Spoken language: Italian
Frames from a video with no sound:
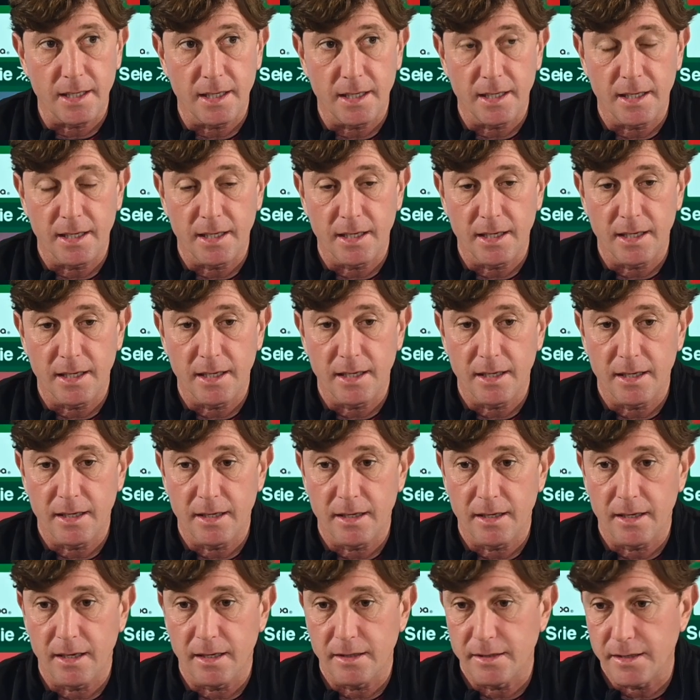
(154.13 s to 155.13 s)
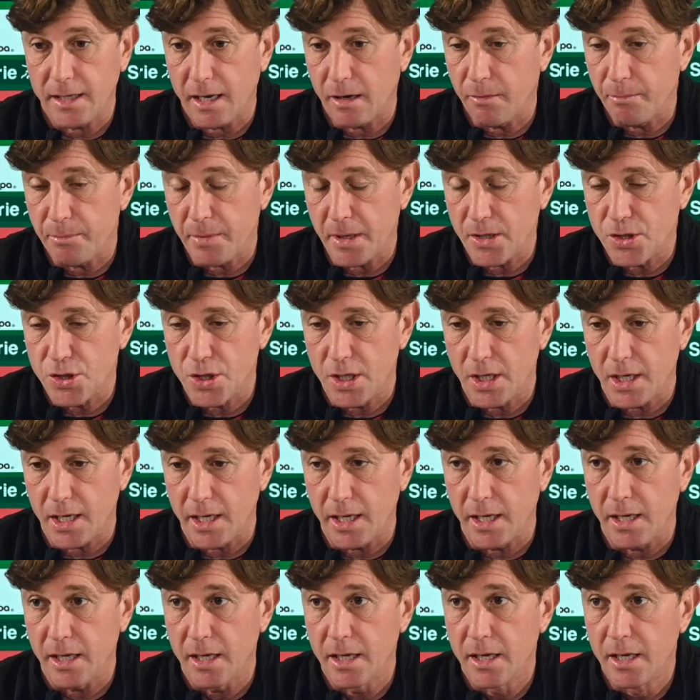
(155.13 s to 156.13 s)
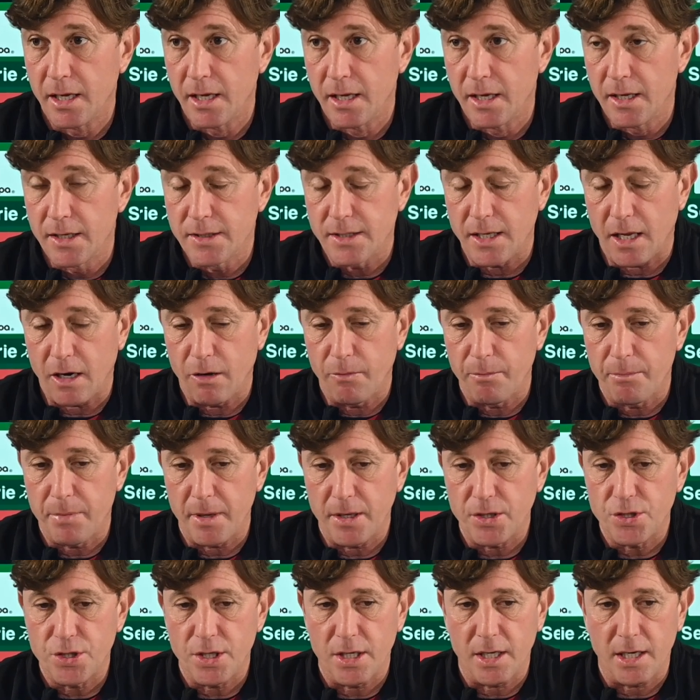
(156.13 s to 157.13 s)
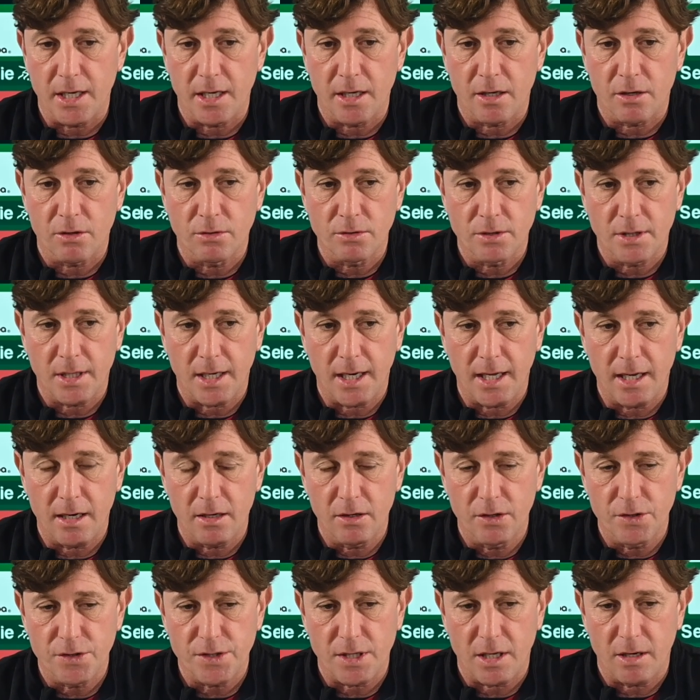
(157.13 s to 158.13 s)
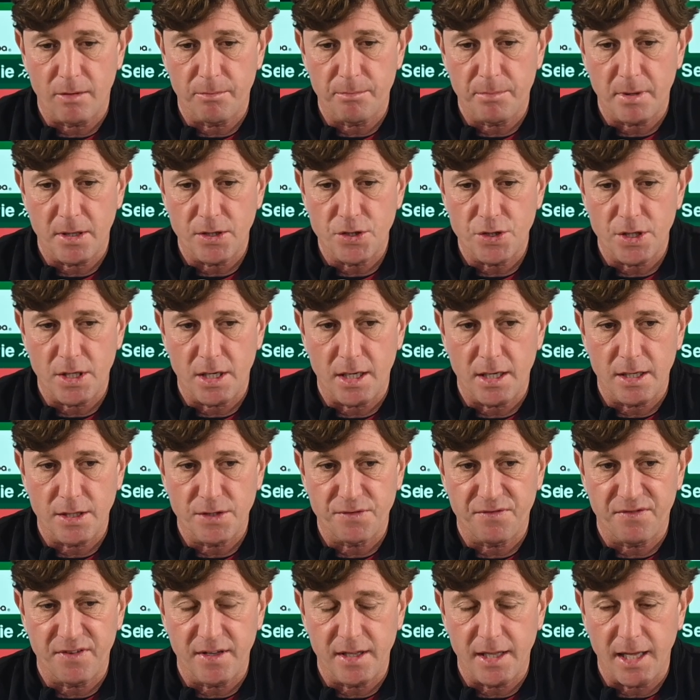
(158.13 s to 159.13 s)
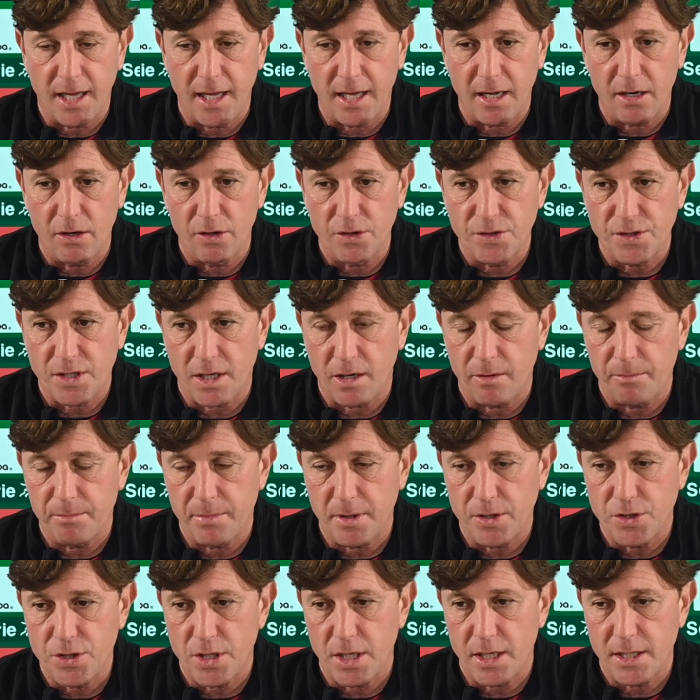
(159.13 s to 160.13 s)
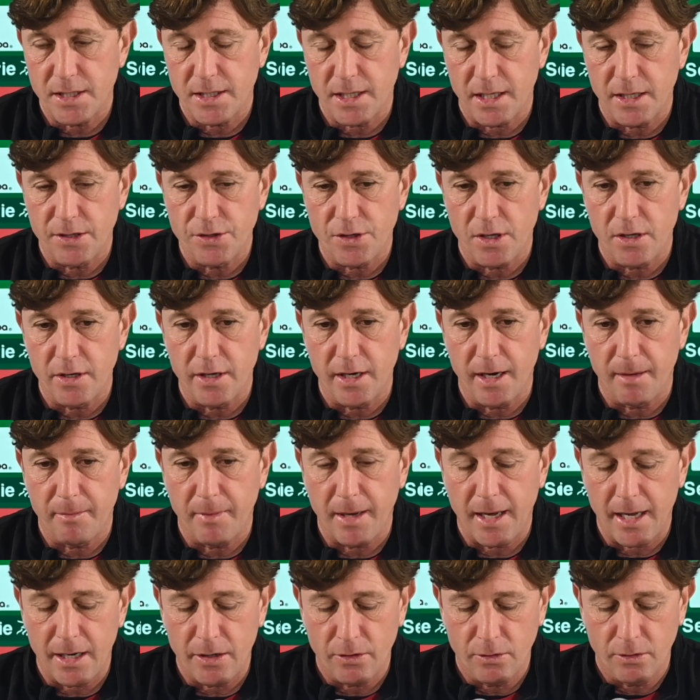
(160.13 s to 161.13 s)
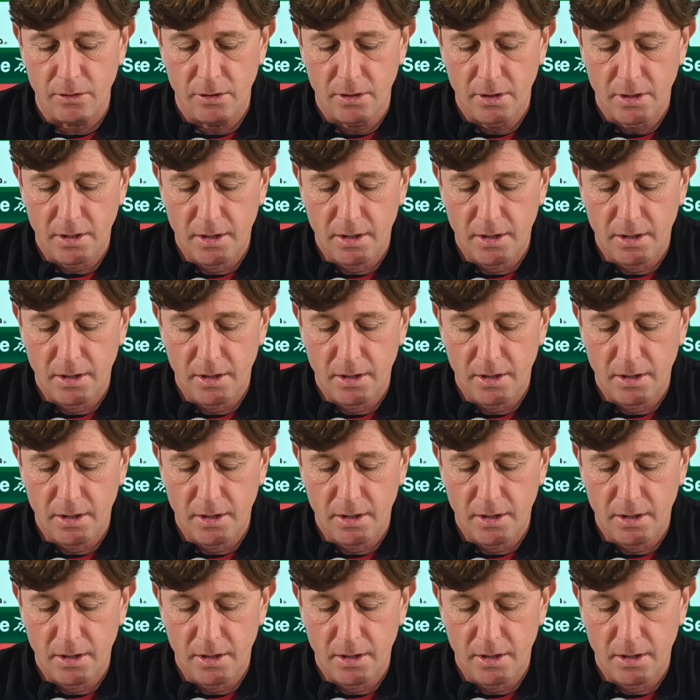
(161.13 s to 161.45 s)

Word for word: E sarà, un piacere, sarà un piacere incontrarlo, sarà un piacere sfidarlo, sarà un piacere stringergli la mano,